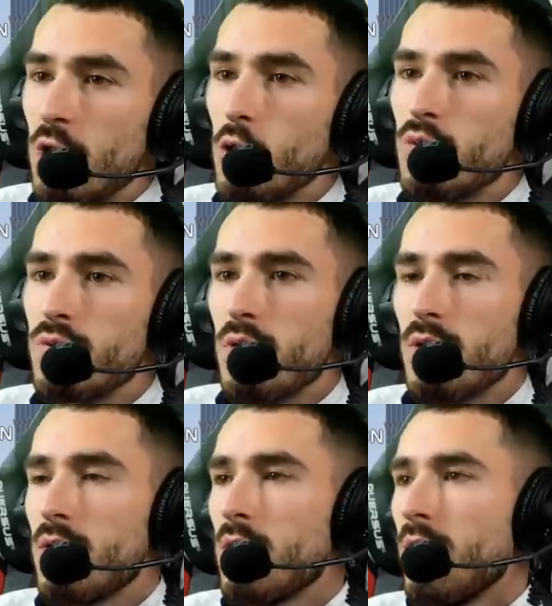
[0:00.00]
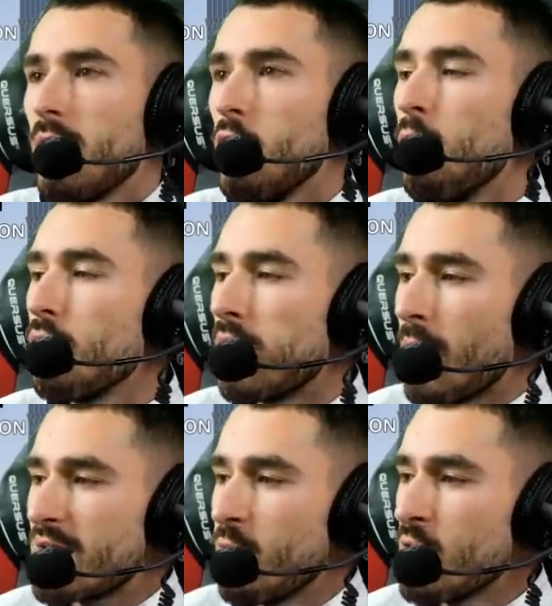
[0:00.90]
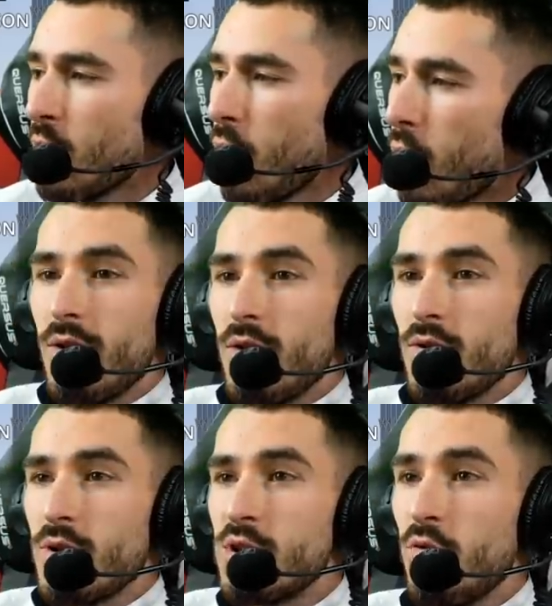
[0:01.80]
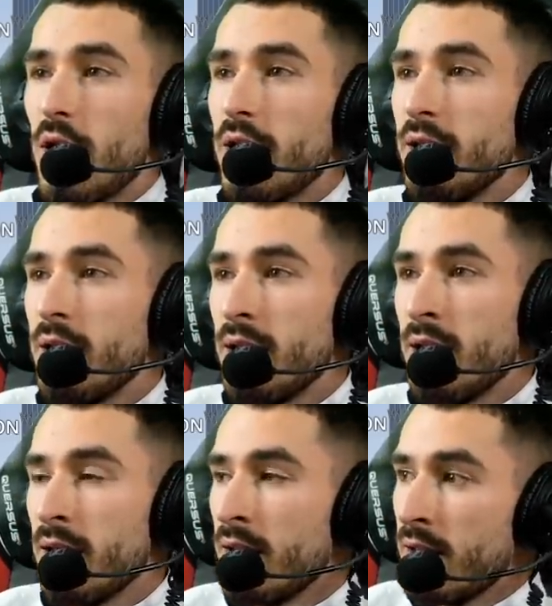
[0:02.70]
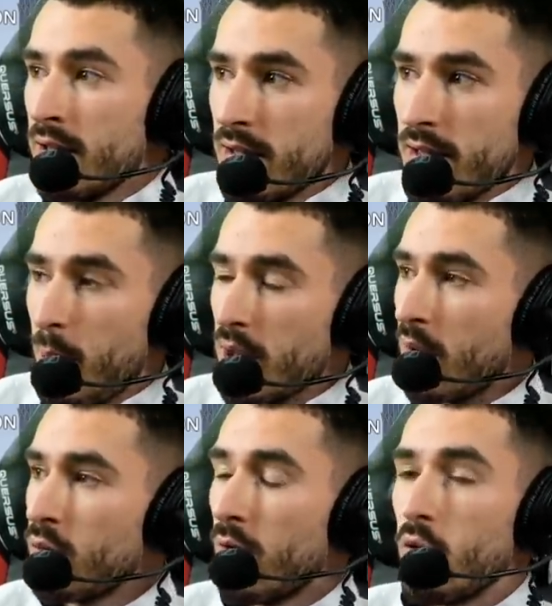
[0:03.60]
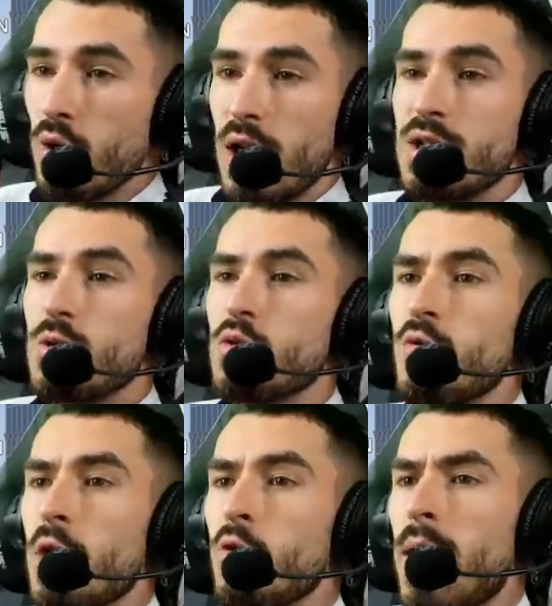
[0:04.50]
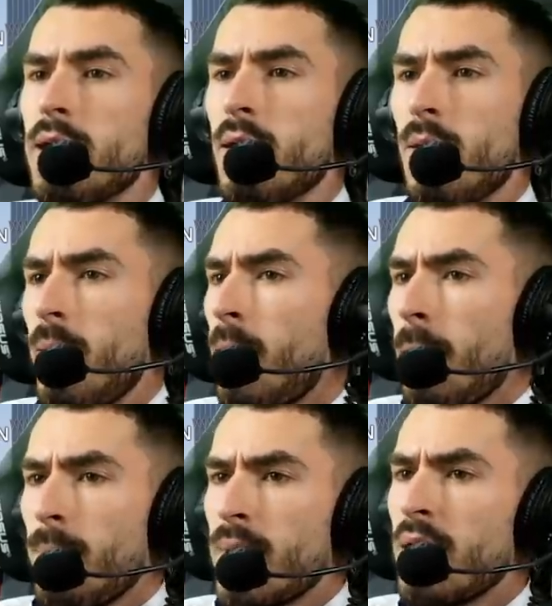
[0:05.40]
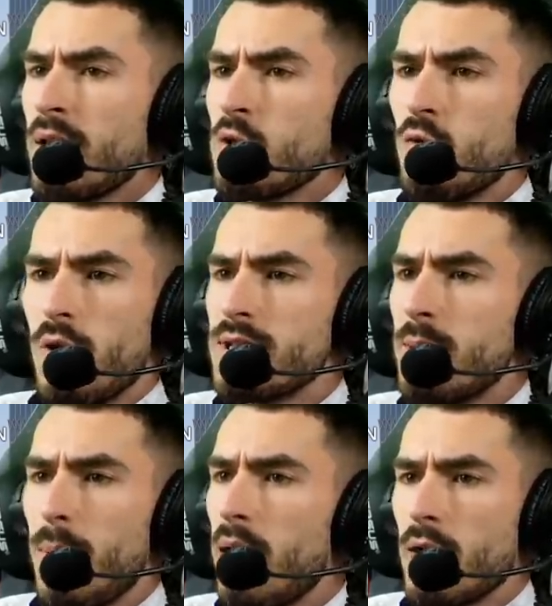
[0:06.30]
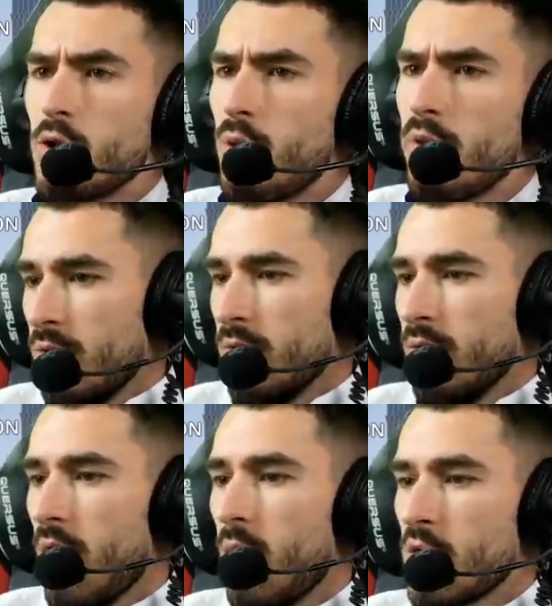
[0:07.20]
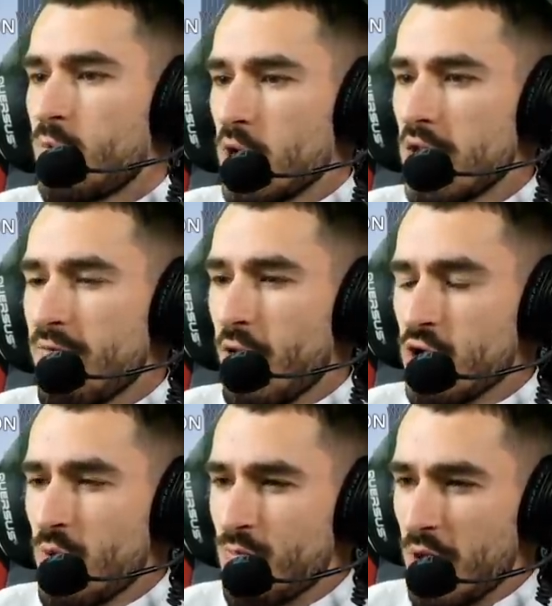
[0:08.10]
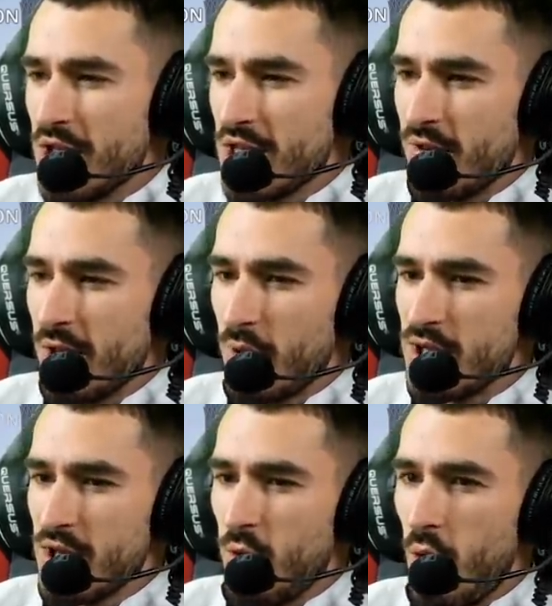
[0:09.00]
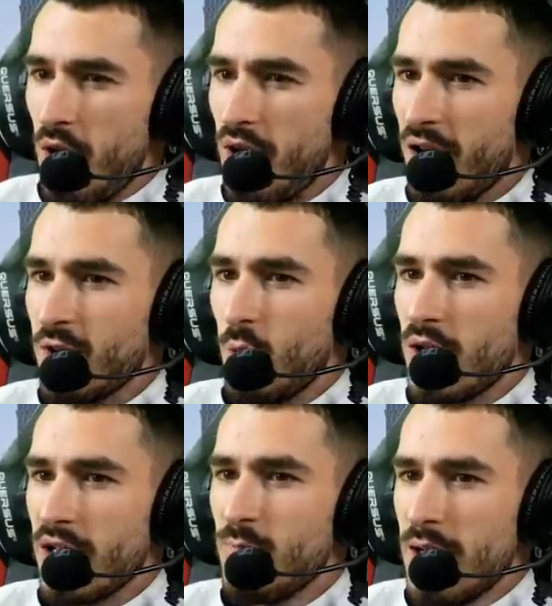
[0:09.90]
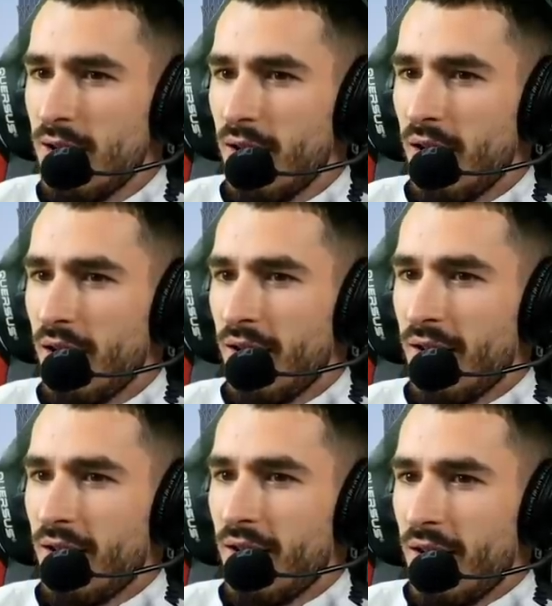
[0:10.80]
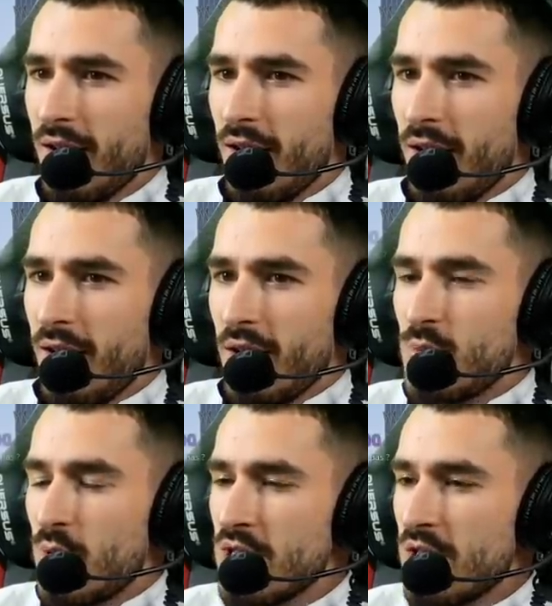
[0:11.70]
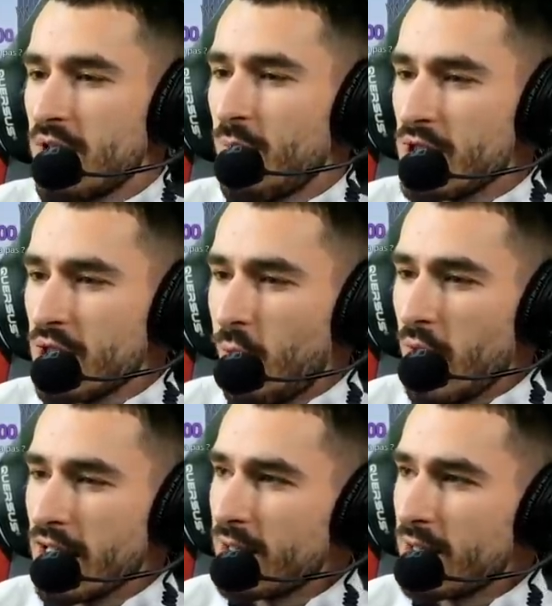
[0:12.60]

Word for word: ouf. Une pute là-bas, c'est 800 euros. Si vous voyez des, potes à vous dans vos contacts qui sont souvent à Dubaï, très très souvent, c'est pas que pour les vacances. Non, moi je pensais, franchement, je pensais j'avais dépensé 3 3 4 Je pensais j'avais dépensé 3 4